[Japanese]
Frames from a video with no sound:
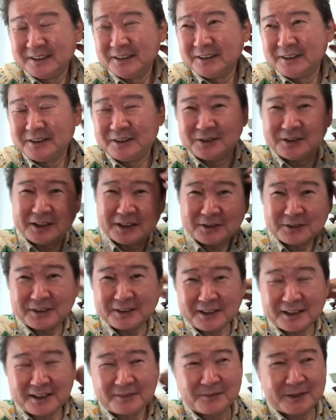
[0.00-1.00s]
いろんなこと
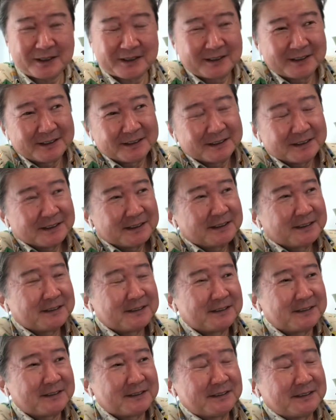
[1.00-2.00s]
ね、やっぱ、
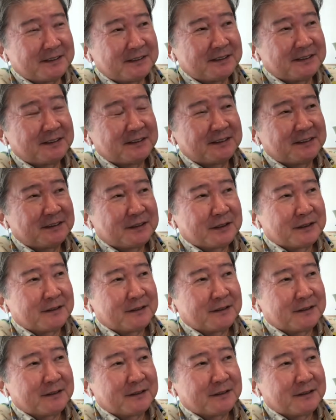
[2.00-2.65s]
うーん、